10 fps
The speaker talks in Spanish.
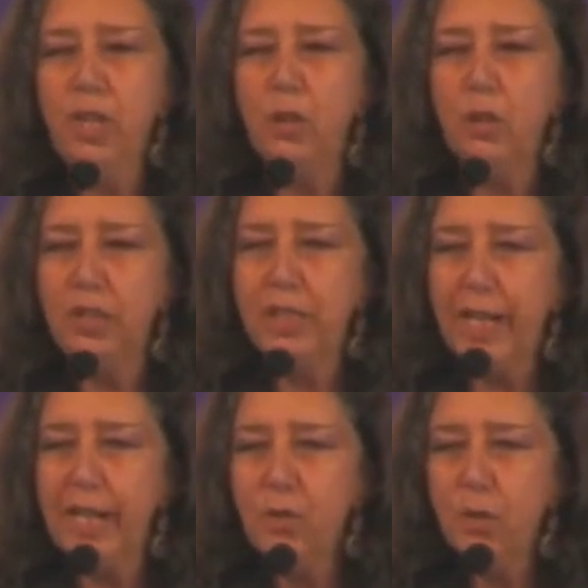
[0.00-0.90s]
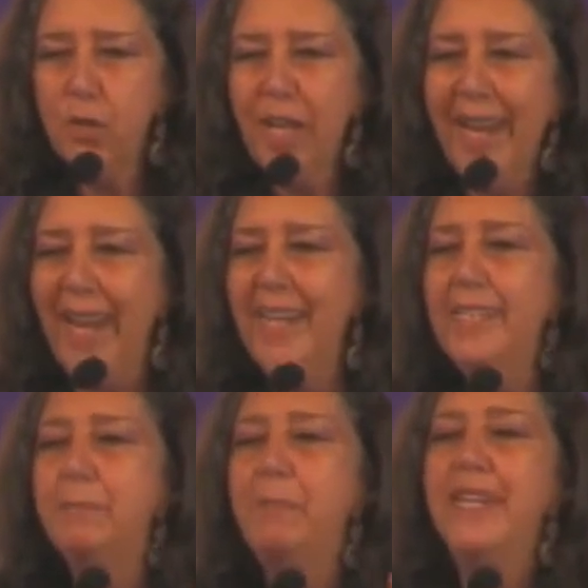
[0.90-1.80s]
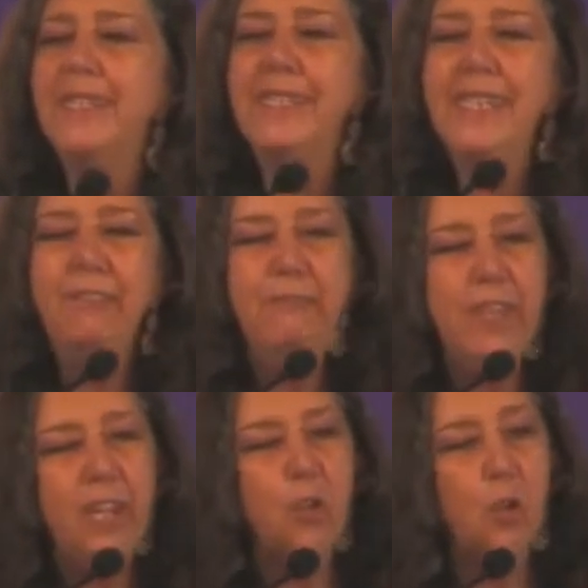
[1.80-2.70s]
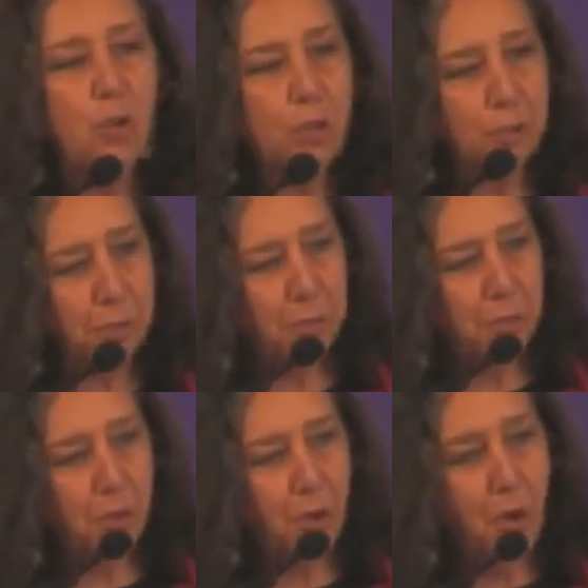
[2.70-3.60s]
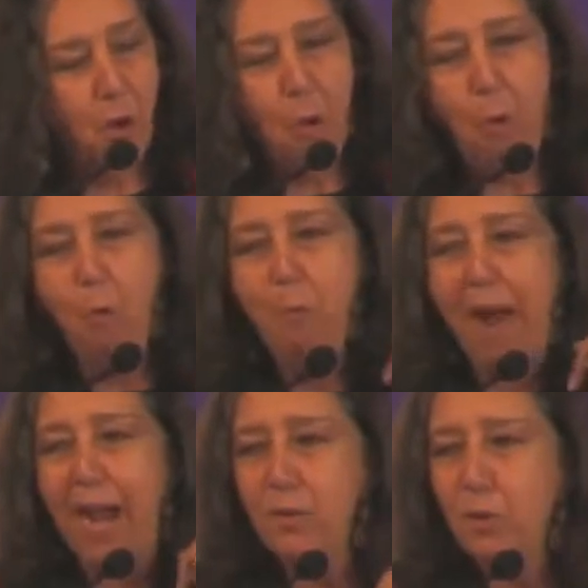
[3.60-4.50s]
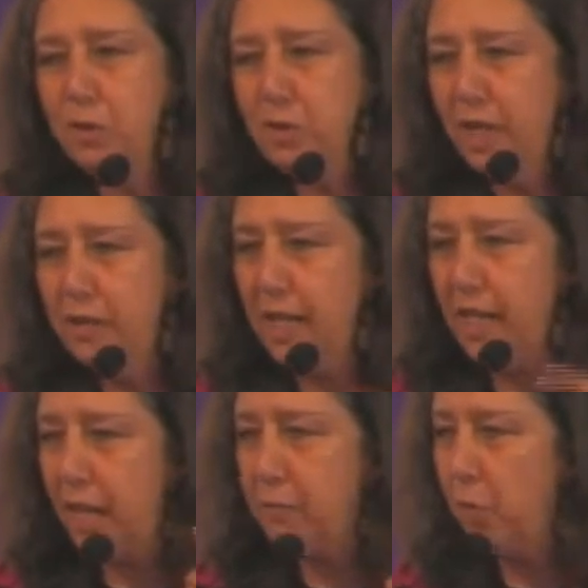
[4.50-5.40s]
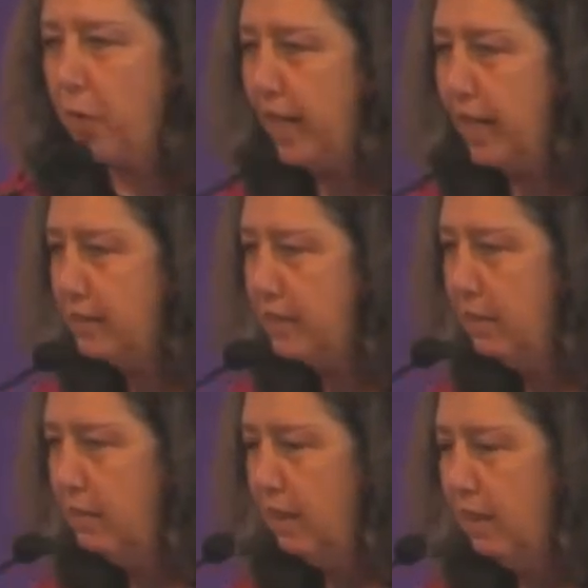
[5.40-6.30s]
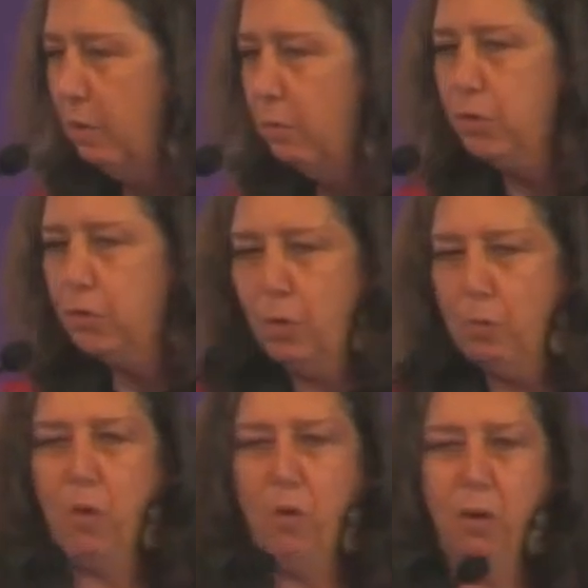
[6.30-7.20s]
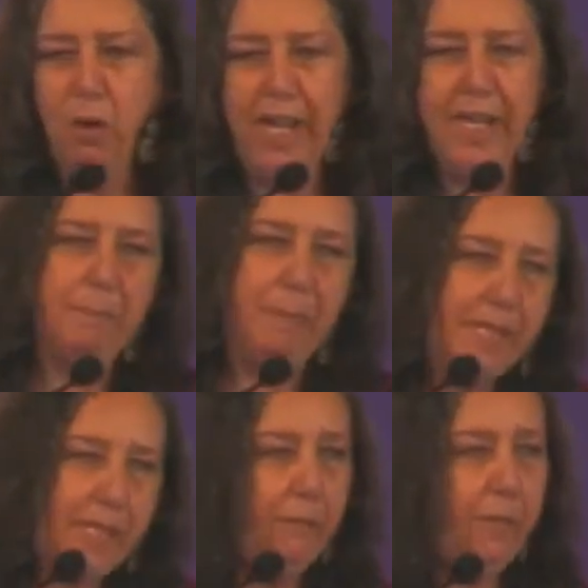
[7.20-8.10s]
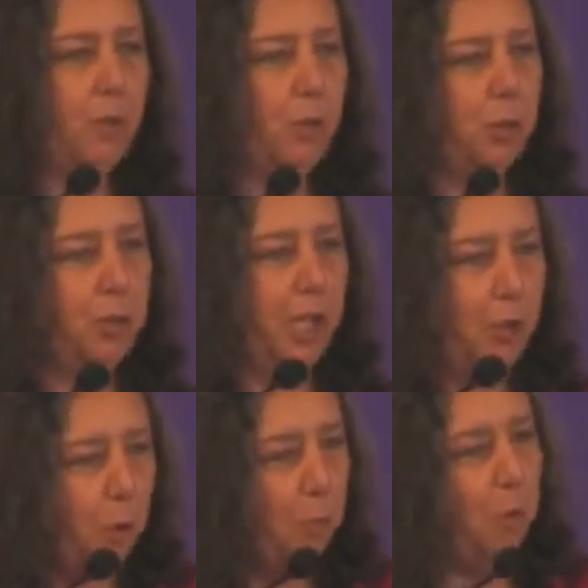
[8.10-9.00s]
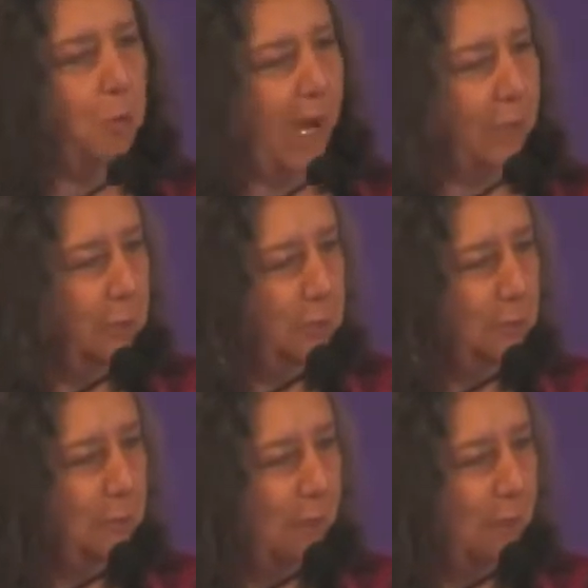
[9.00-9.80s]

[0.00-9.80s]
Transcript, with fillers: de los derechos específicos humanos de las mujeres. Pues ¿cómo específicos y cómo humanos,